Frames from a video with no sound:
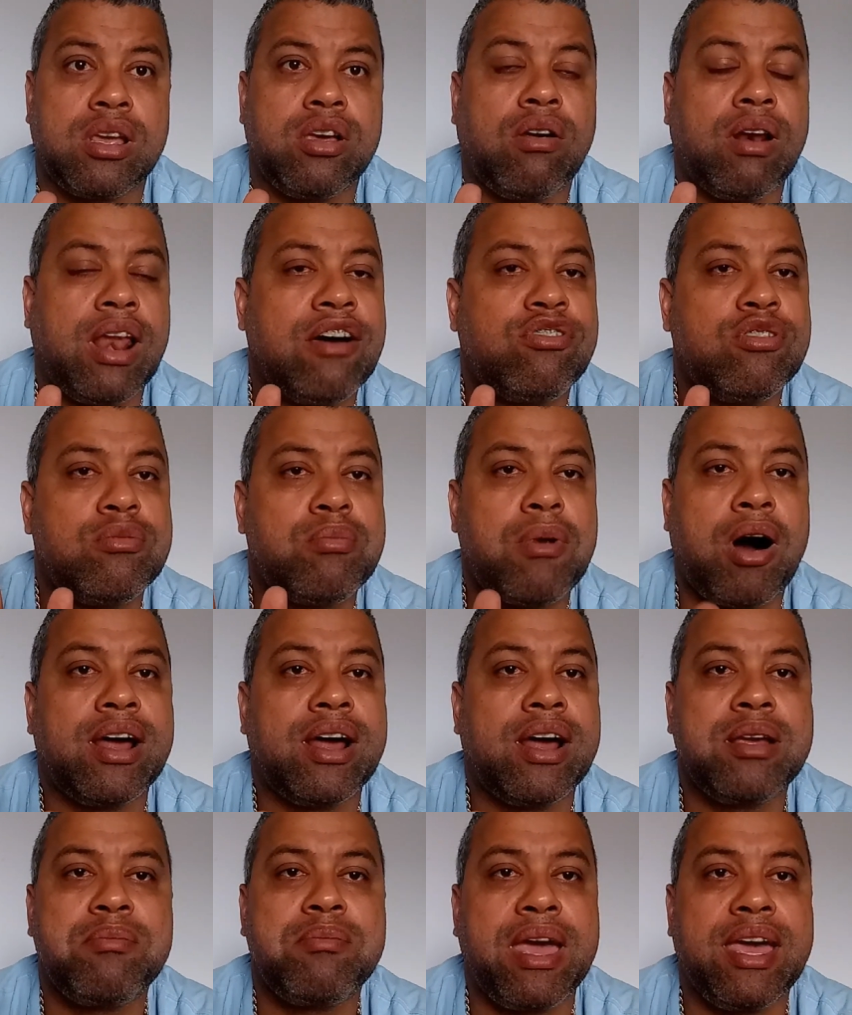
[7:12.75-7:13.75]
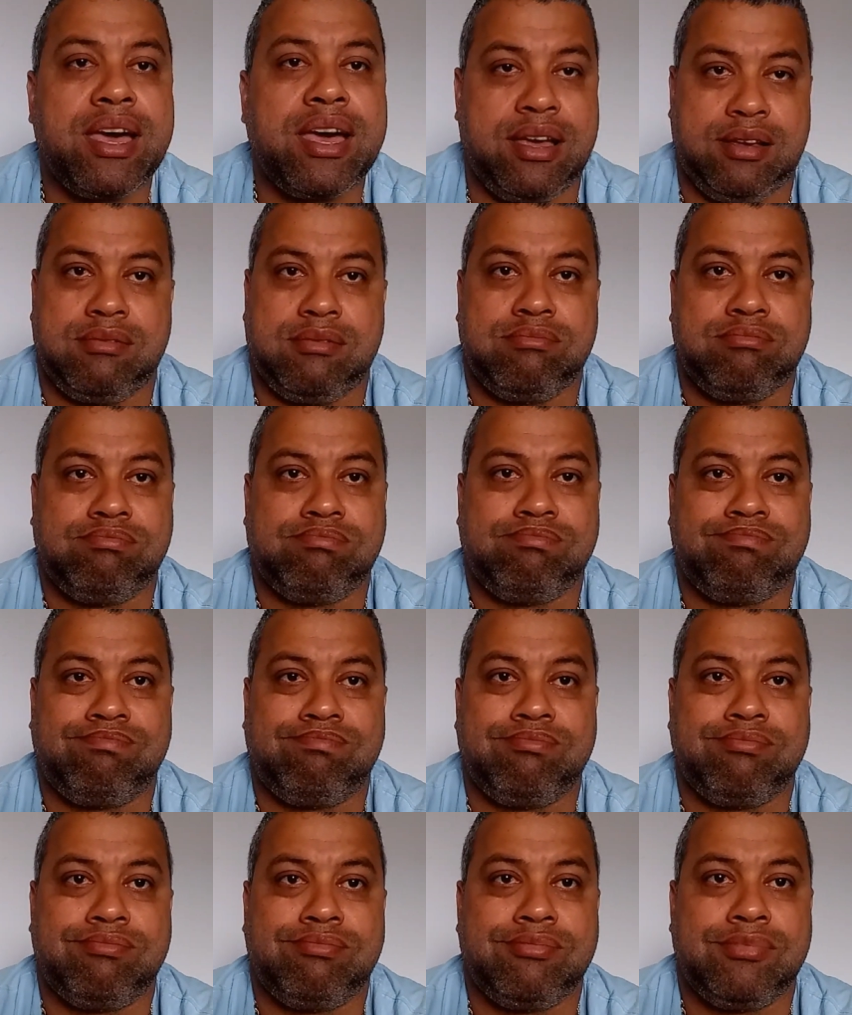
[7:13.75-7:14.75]
eu levo uma hora e meia
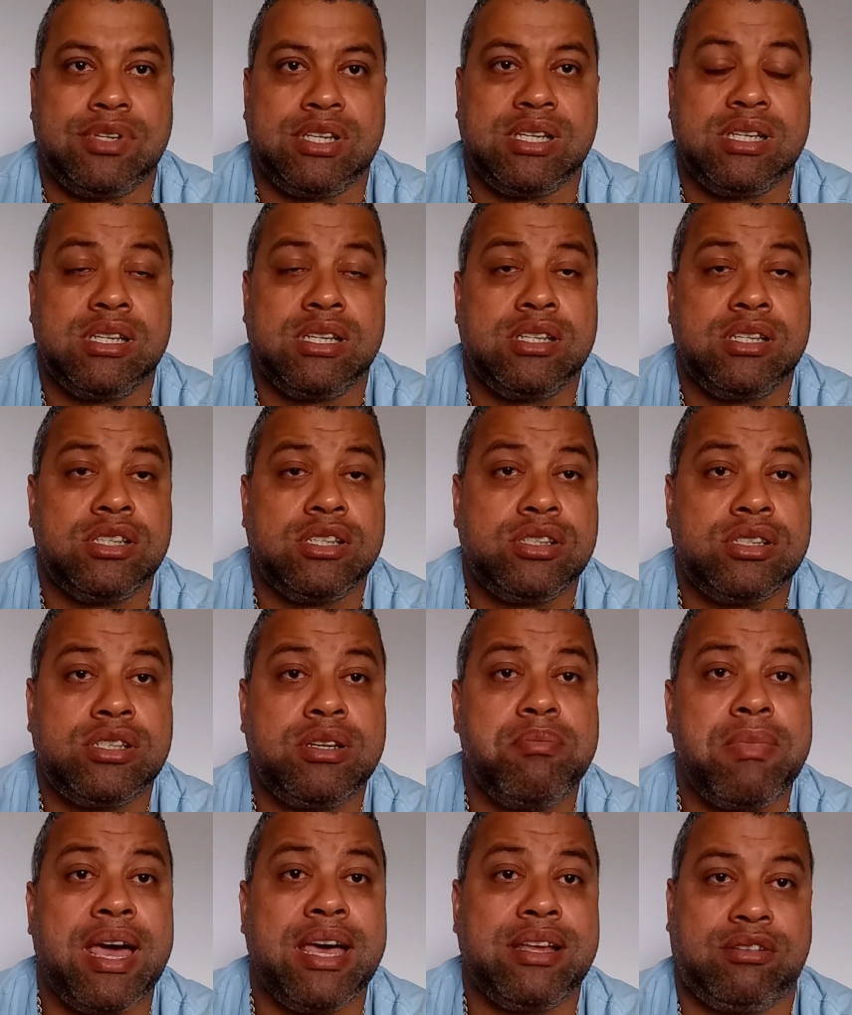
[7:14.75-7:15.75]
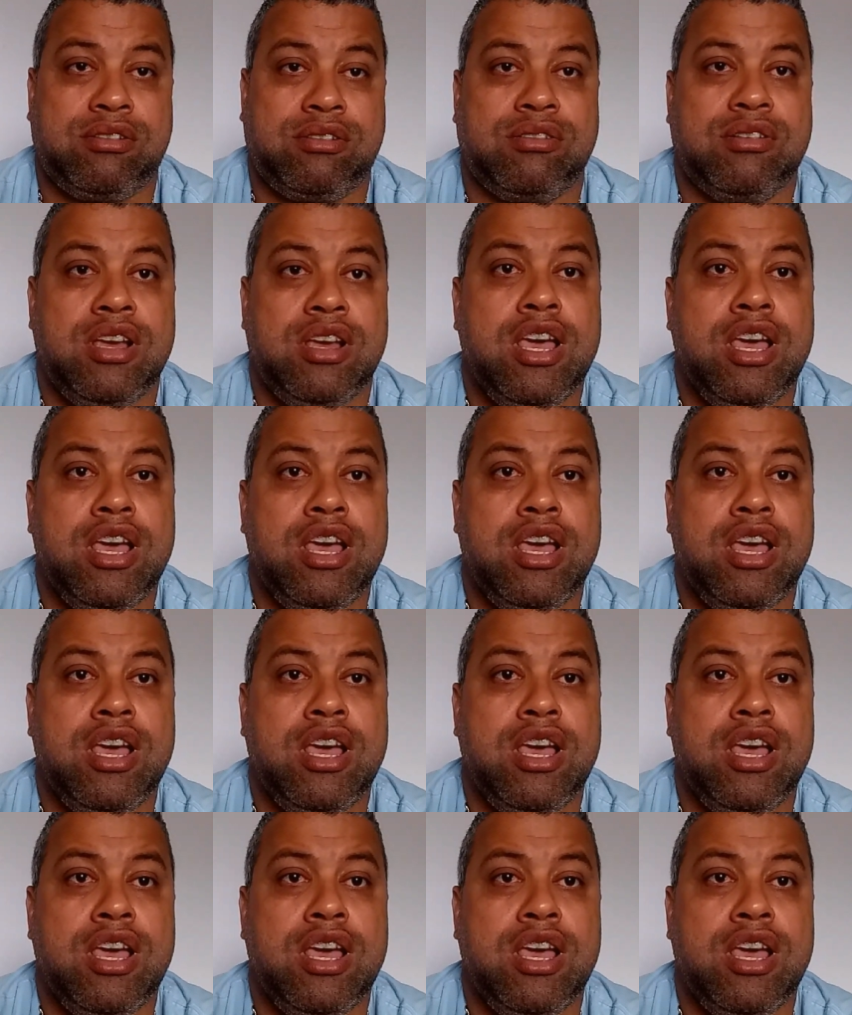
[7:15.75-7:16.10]
de metro.